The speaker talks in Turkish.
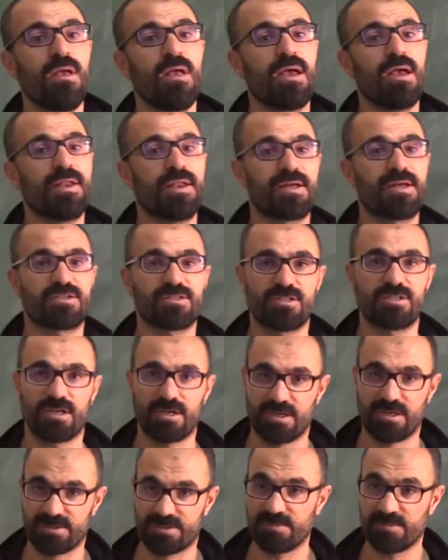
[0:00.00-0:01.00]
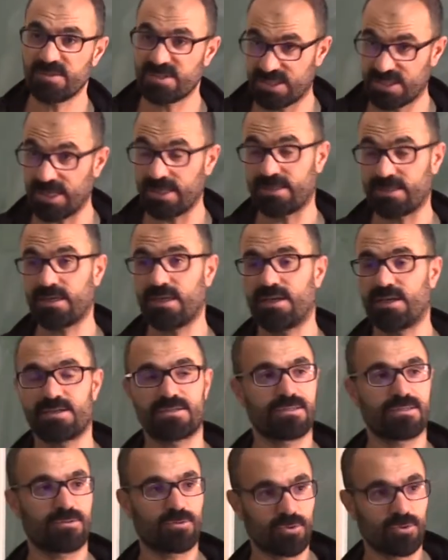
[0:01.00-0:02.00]
Enerjiden kastımız kinetik
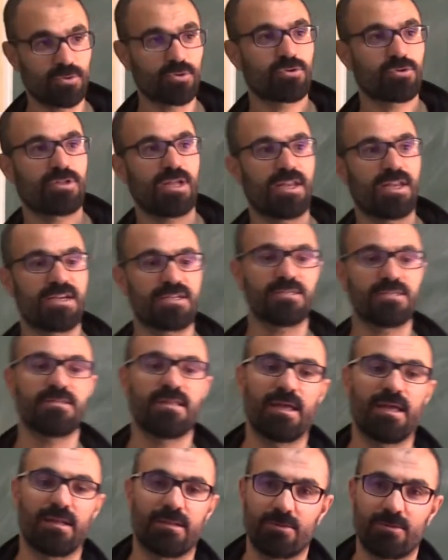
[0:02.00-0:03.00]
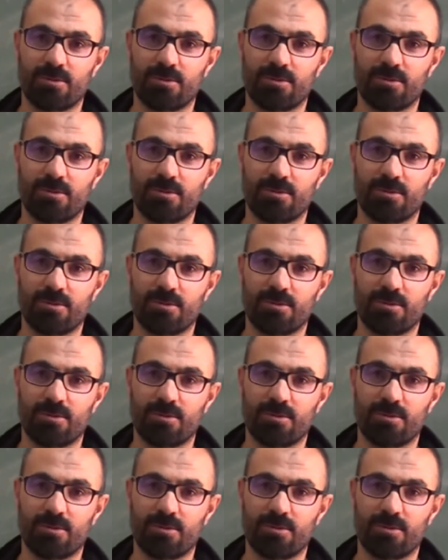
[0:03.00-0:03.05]
enerji. Durgun kütle enerjisi değil.